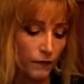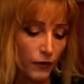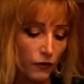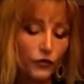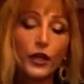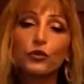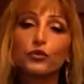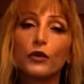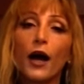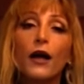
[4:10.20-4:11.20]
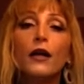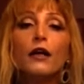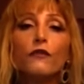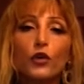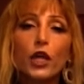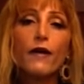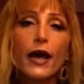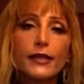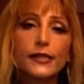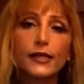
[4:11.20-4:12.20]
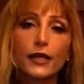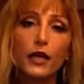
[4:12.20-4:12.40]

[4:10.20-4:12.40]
Frattura voleva essere